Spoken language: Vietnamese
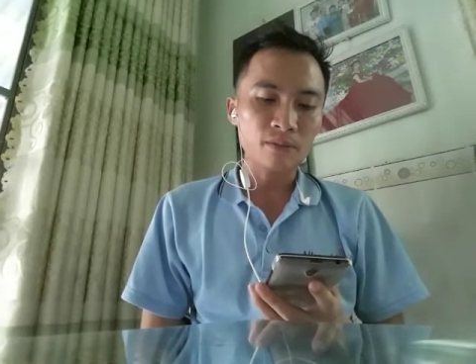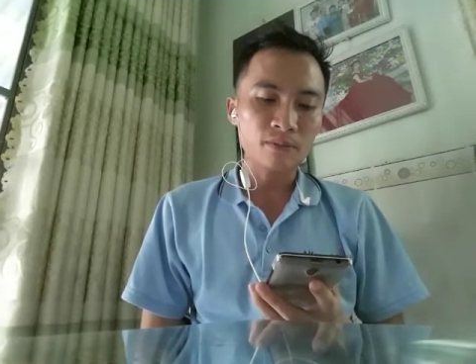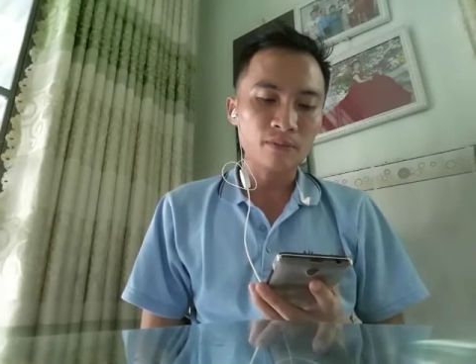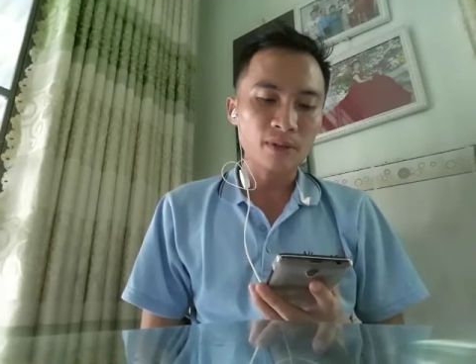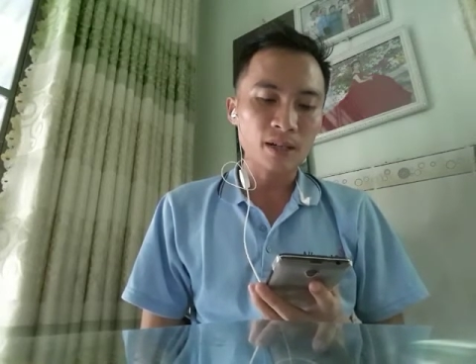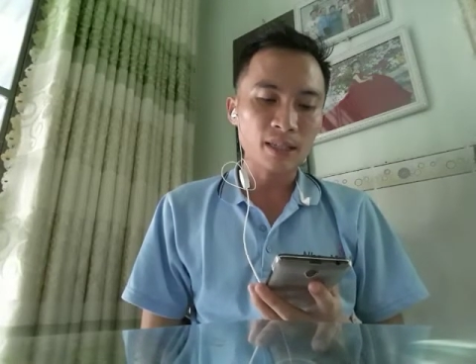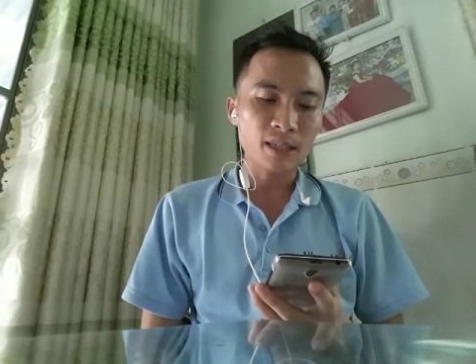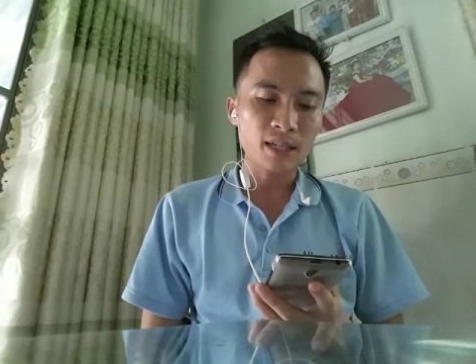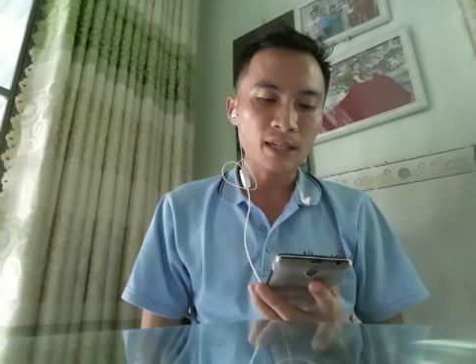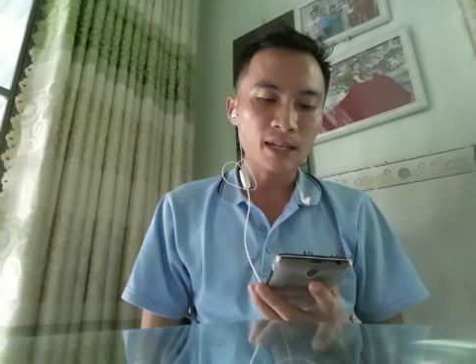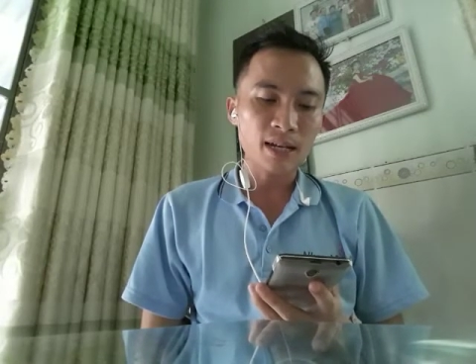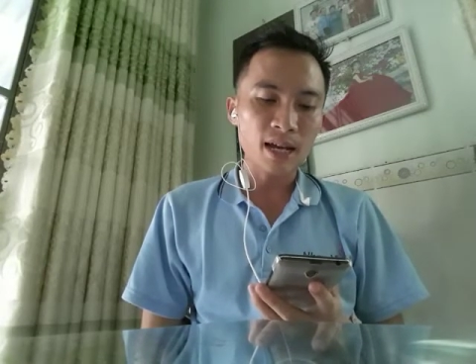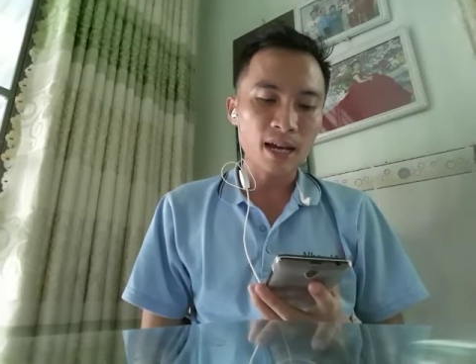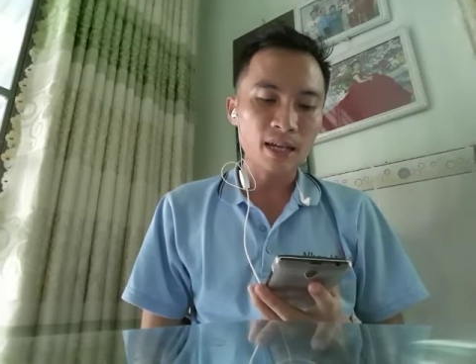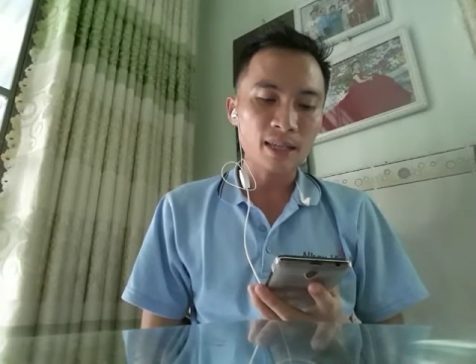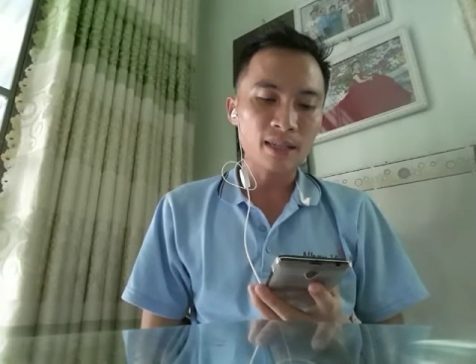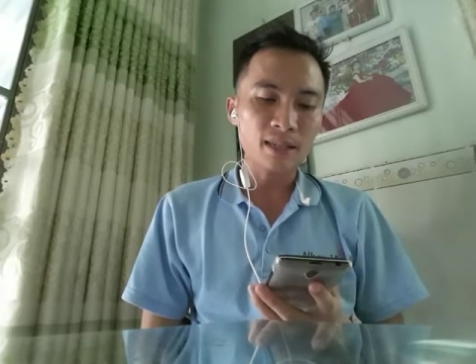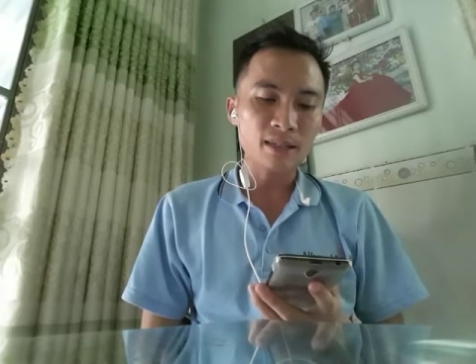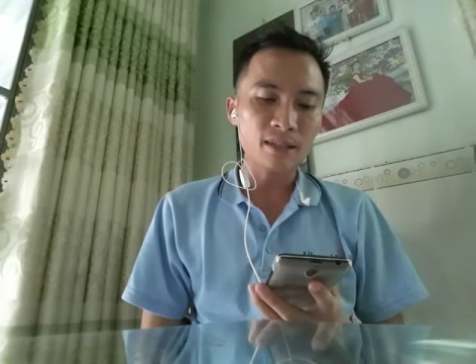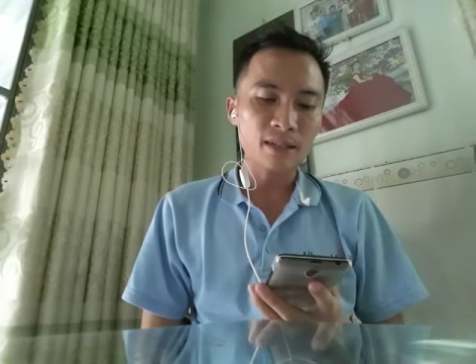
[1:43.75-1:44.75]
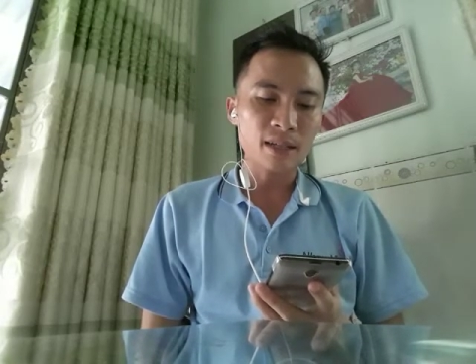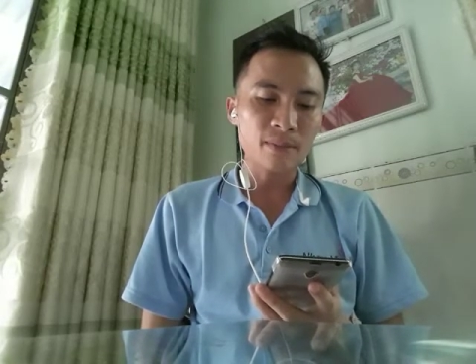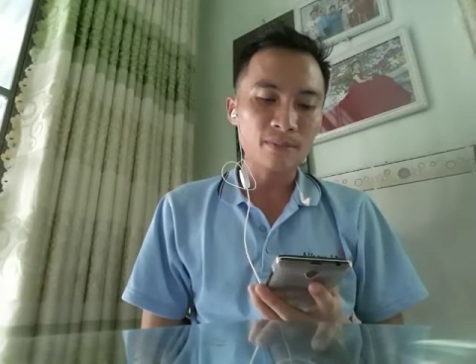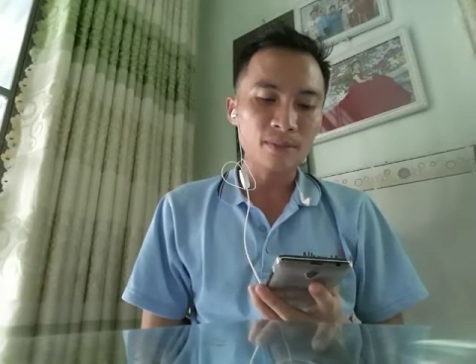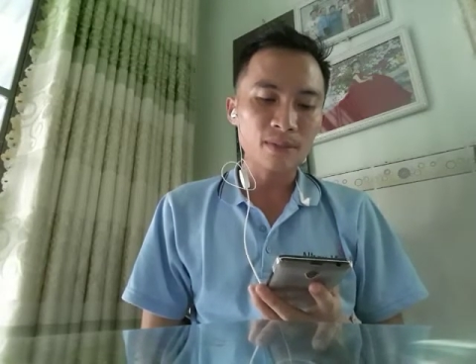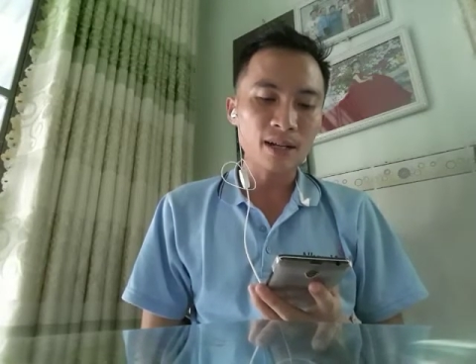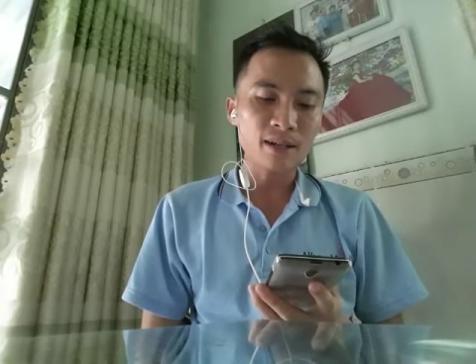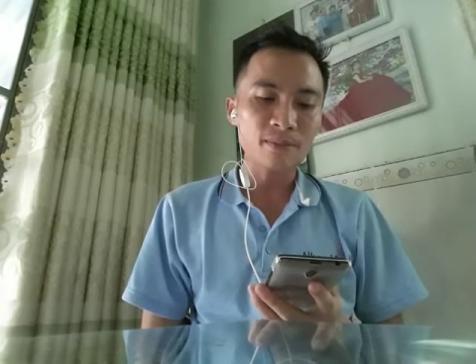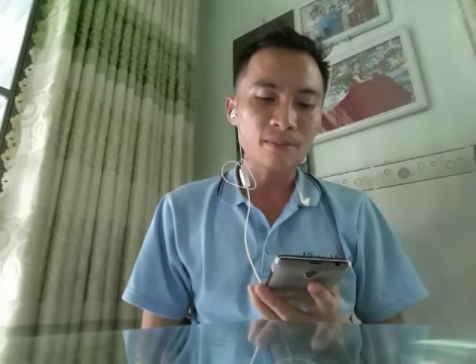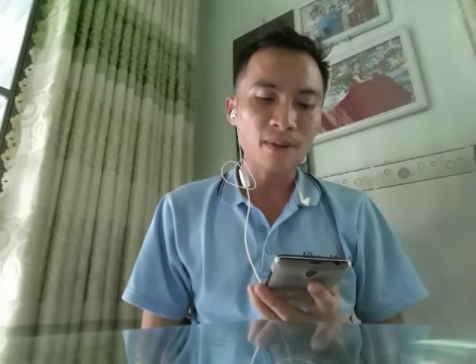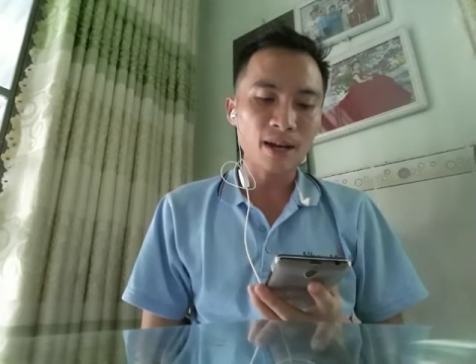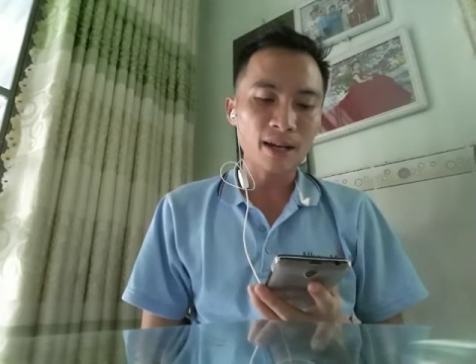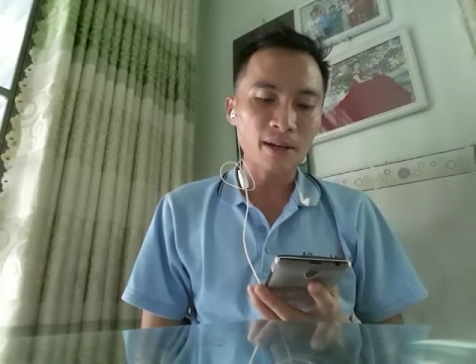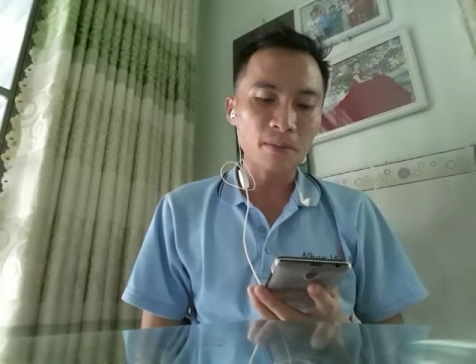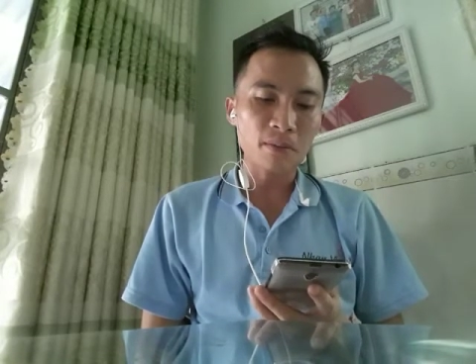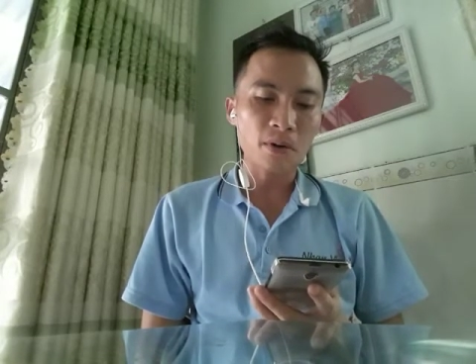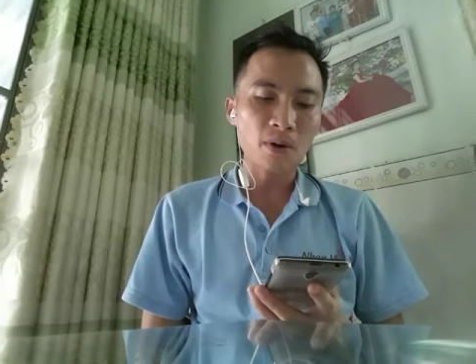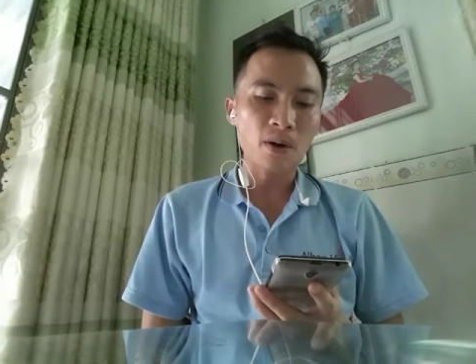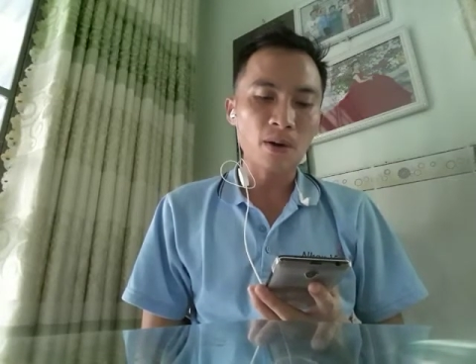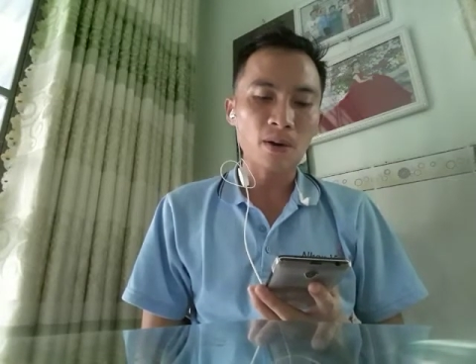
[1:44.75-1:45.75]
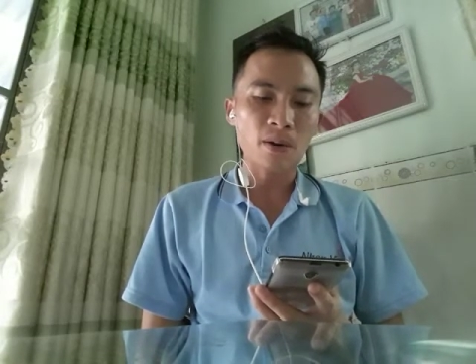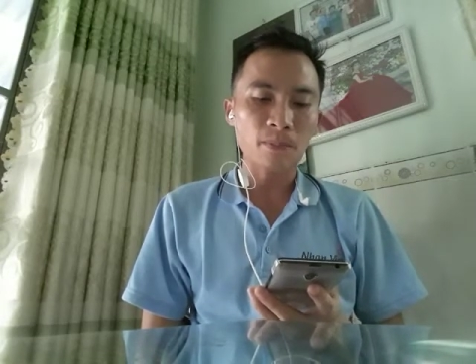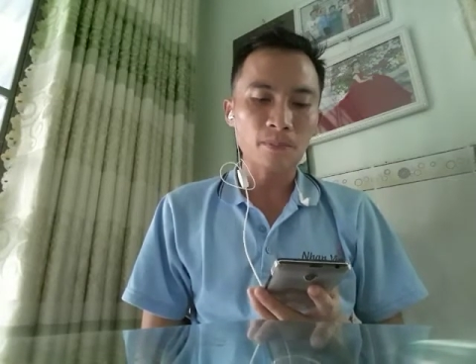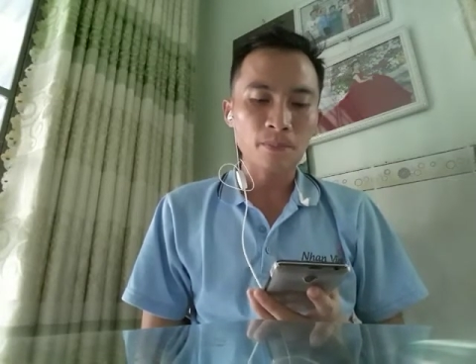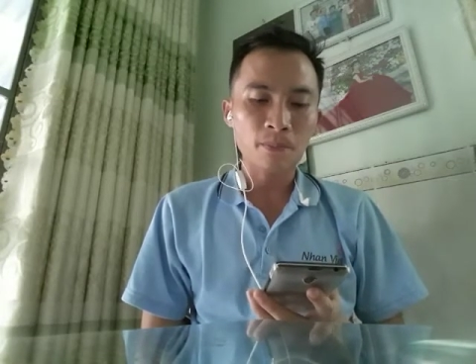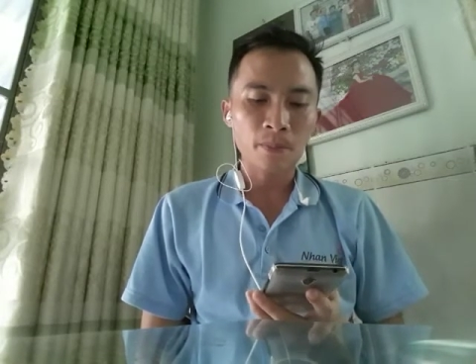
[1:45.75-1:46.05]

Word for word: và chỉ ra những điểm thất bại của họ.